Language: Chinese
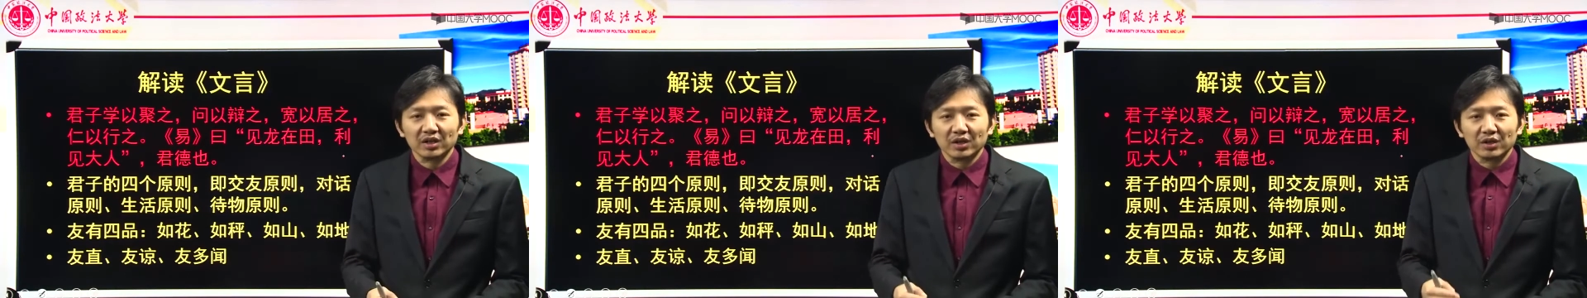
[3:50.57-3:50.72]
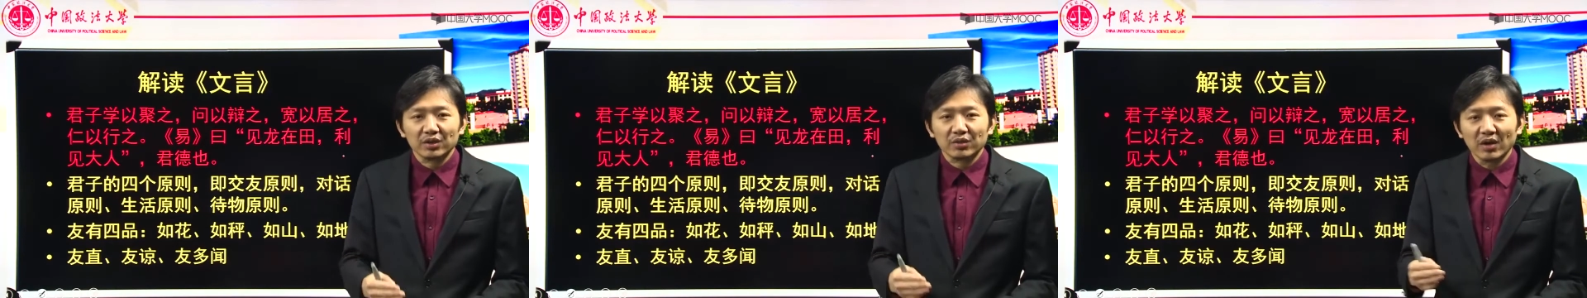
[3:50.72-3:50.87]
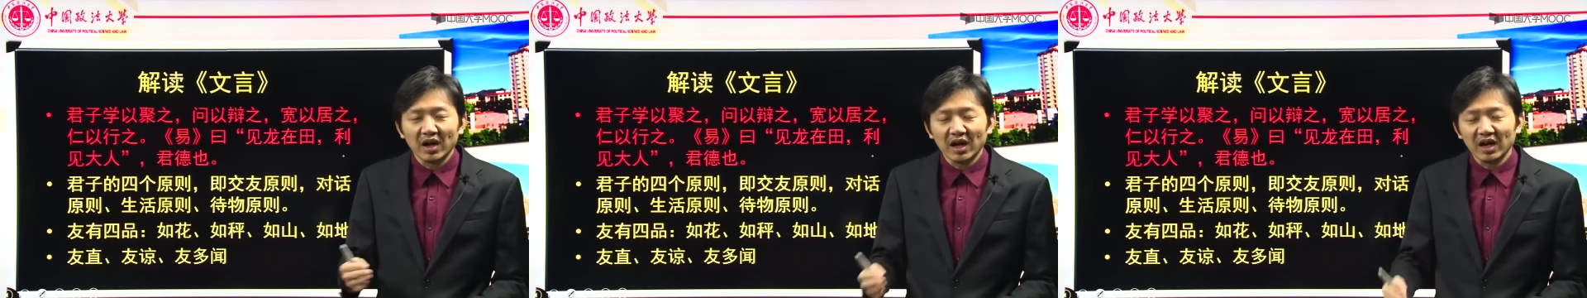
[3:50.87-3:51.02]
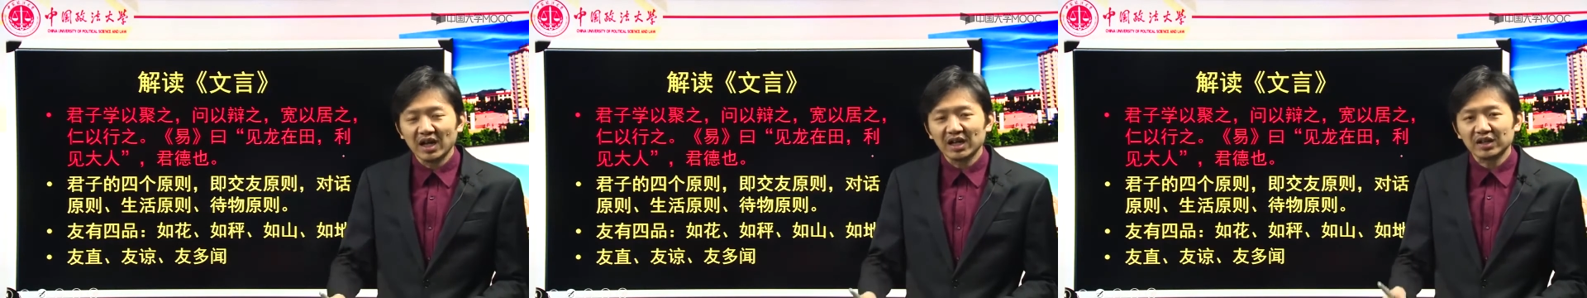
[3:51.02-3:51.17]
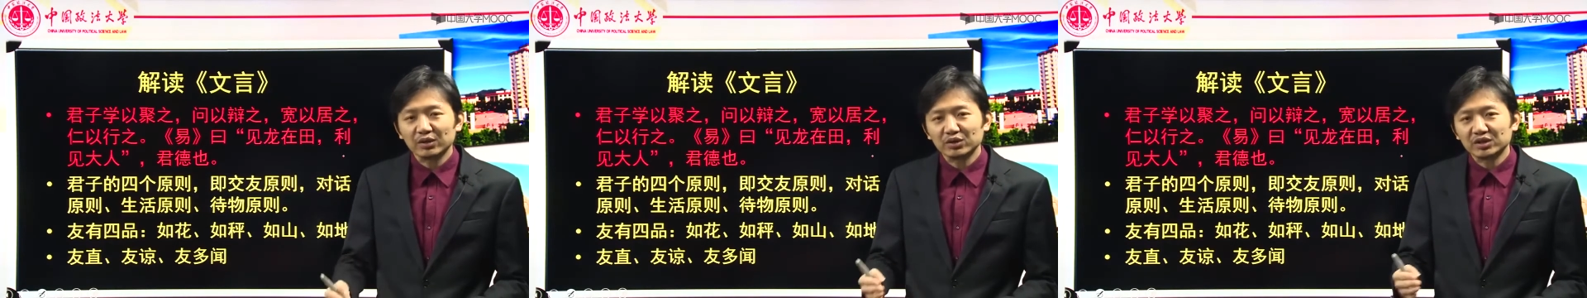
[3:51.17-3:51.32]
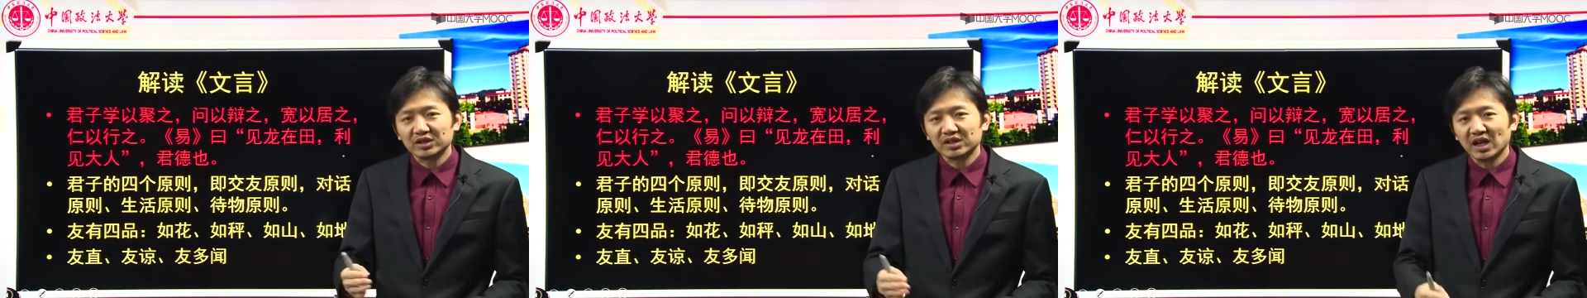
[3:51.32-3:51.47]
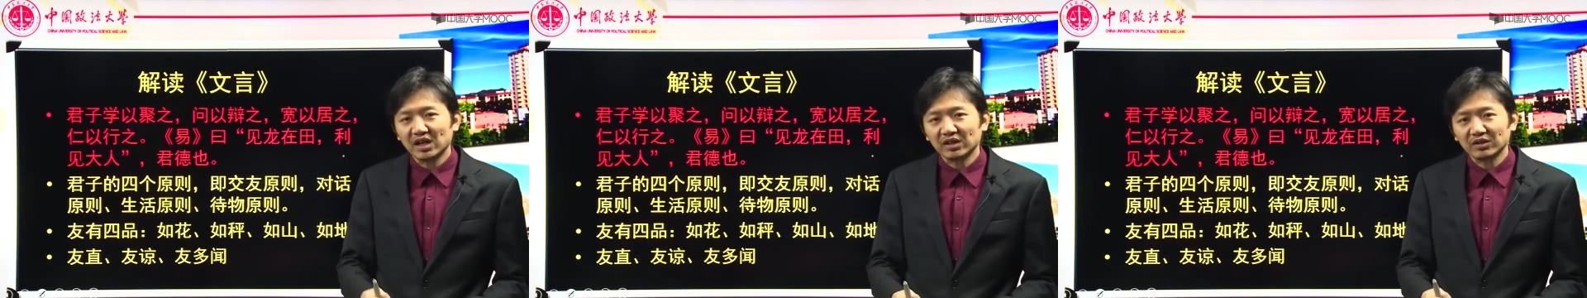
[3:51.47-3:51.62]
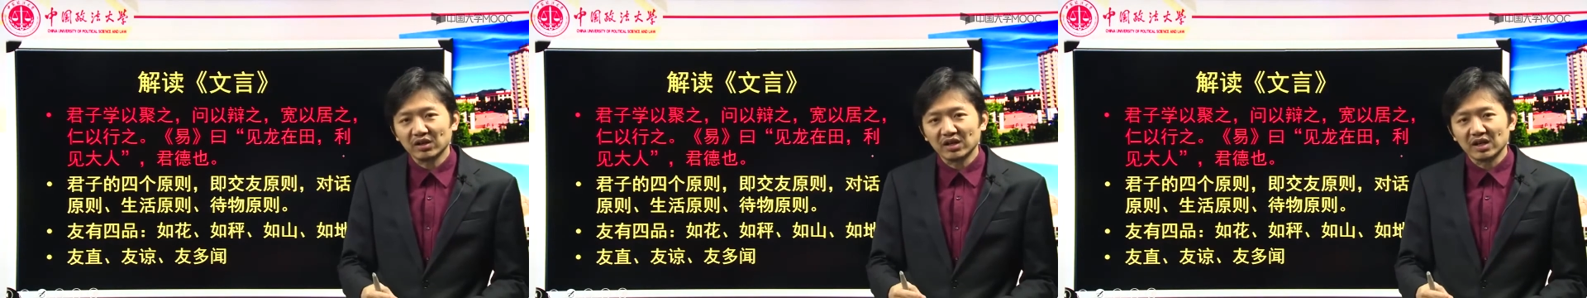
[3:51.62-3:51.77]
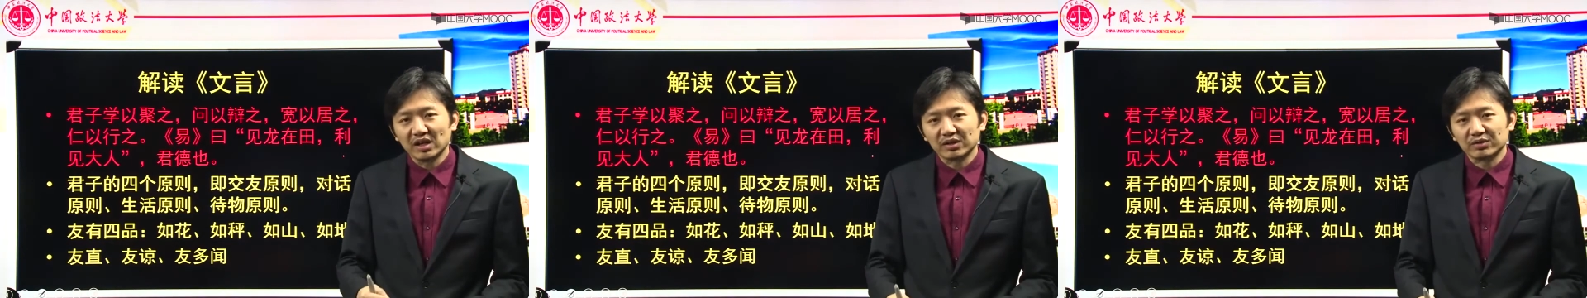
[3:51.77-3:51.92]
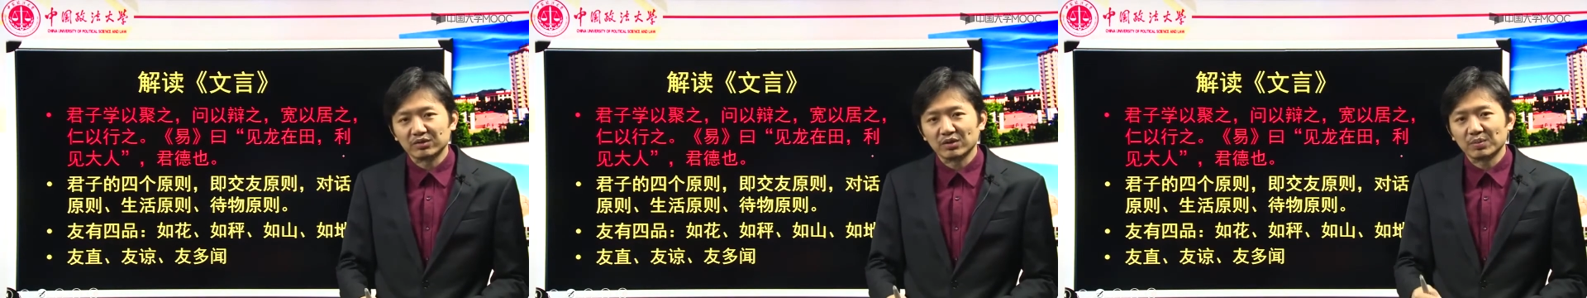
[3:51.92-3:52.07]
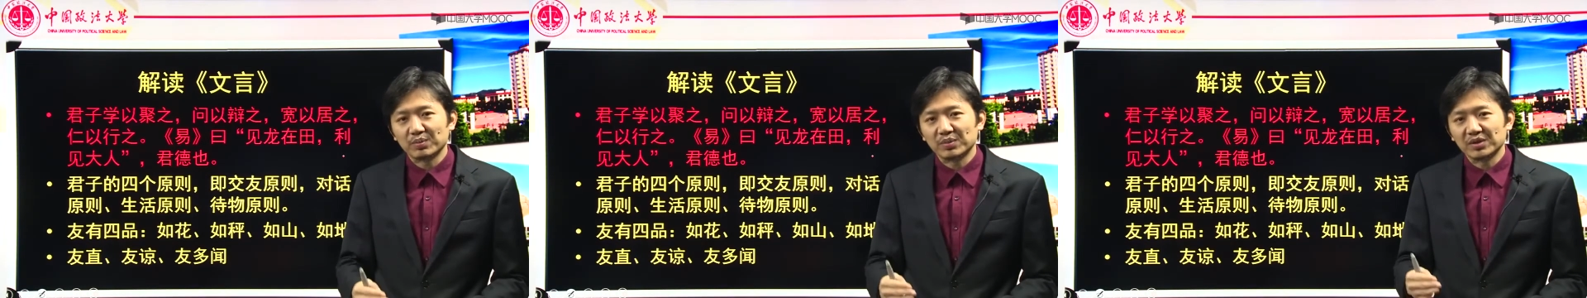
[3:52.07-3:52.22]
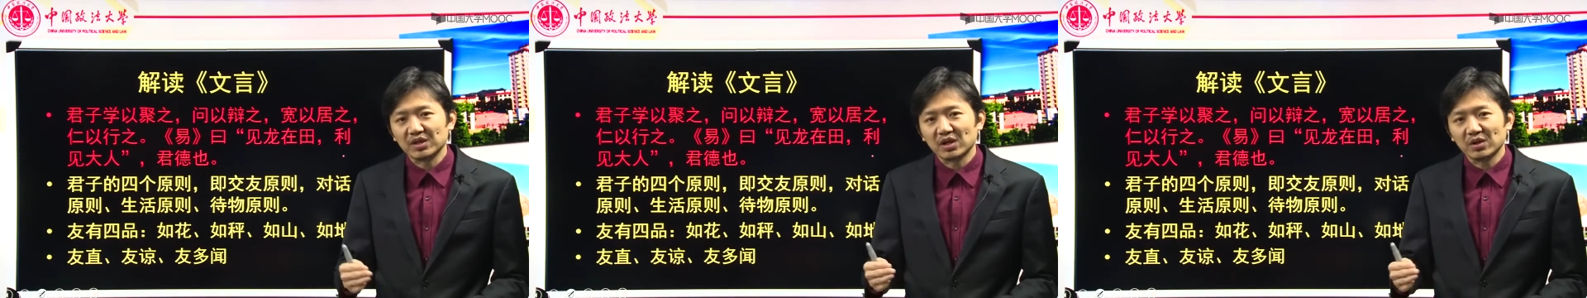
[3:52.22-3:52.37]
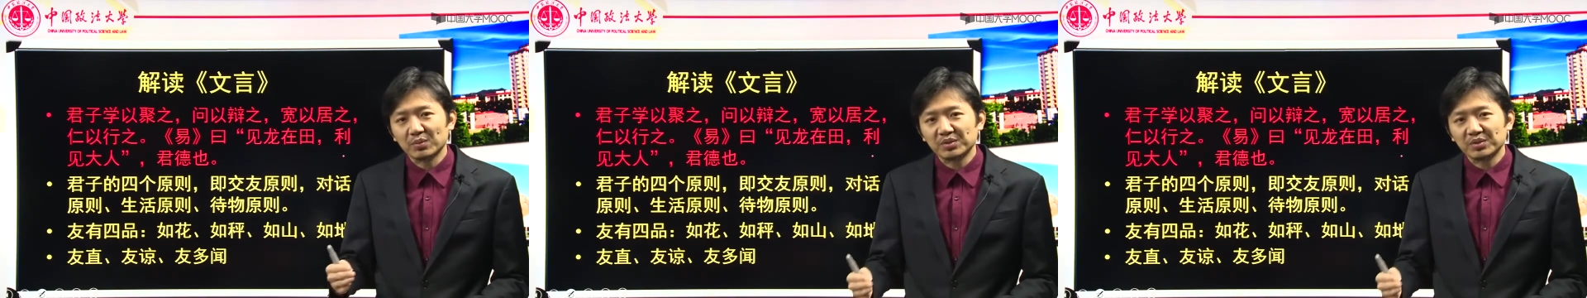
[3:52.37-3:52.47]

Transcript: 原来都相对来说比较